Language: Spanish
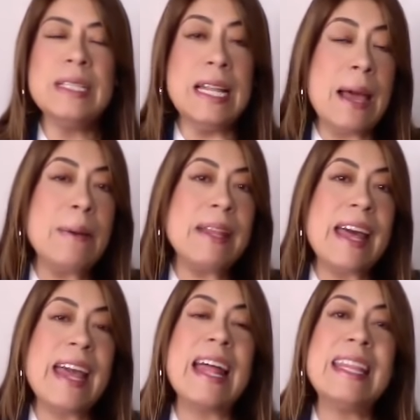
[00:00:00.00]
la
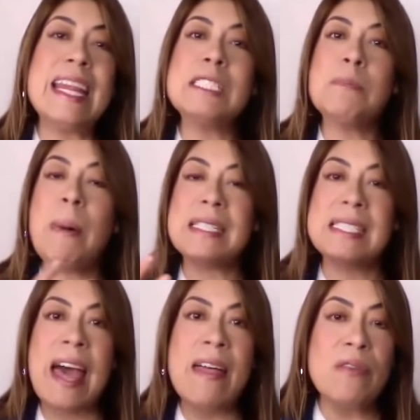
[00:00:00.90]
verdad que ha
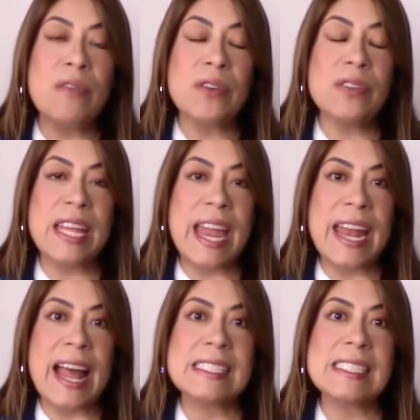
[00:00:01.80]
traspasado
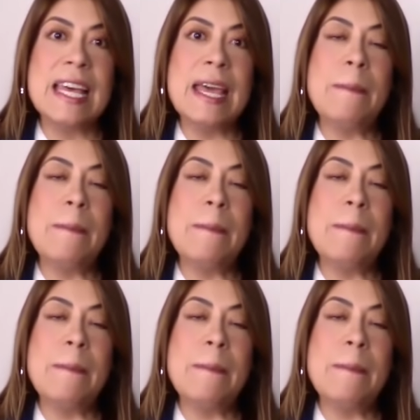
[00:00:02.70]
fronteras,